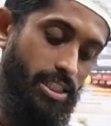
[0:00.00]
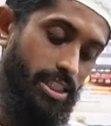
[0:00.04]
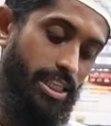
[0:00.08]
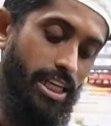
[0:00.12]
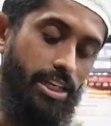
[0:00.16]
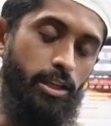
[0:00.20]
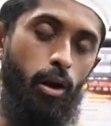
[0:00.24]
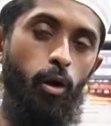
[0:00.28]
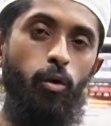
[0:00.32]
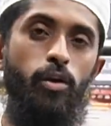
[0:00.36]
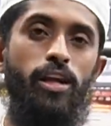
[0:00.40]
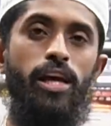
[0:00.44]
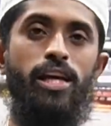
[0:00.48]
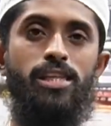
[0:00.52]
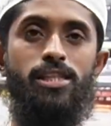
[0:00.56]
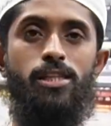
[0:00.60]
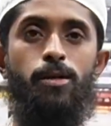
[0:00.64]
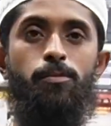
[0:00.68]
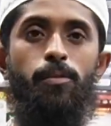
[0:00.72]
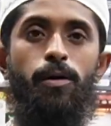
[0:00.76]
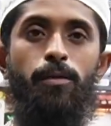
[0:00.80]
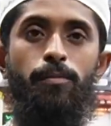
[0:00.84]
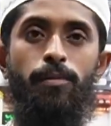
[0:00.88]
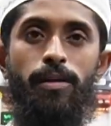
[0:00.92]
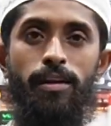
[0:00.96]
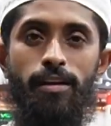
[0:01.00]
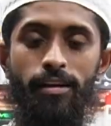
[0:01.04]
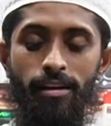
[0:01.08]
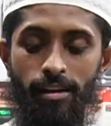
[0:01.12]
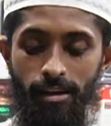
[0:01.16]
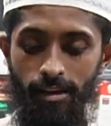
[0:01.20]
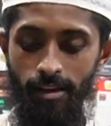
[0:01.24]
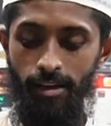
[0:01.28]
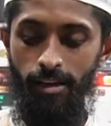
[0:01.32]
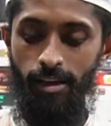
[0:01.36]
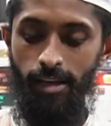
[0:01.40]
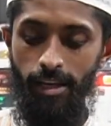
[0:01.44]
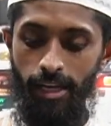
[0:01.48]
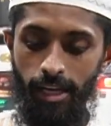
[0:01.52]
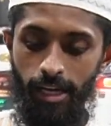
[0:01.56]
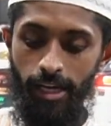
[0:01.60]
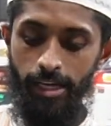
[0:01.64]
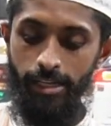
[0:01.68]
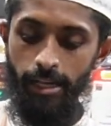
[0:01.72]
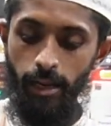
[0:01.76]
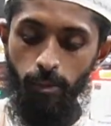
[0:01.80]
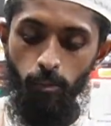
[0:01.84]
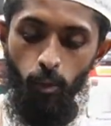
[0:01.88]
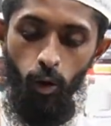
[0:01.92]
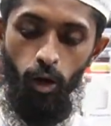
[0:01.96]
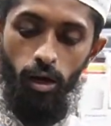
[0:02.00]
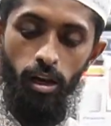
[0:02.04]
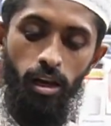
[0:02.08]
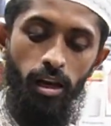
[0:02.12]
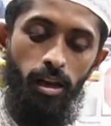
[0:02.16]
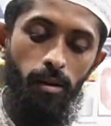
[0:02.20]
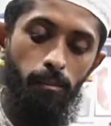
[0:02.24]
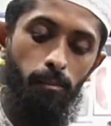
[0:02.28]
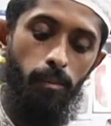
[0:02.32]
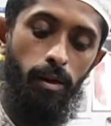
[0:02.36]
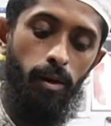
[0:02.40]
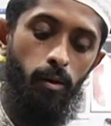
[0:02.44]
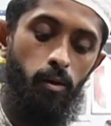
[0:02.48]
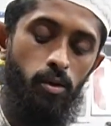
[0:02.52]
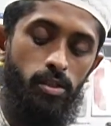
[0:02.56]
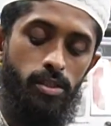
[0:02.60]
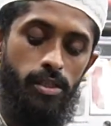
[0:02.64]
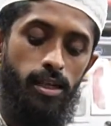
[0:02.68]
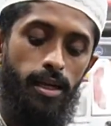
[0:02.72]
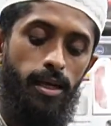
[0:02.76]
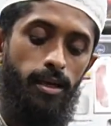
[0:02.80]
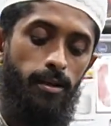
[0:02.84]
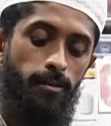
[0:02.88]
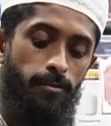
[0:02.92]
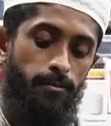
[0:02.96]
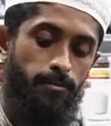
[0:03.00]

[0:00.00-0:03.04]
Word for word: সেটাও নিয়ে আসতে পারবেন আচ্ছা আচ্ছা এটার মডেল নাম্বার হইছে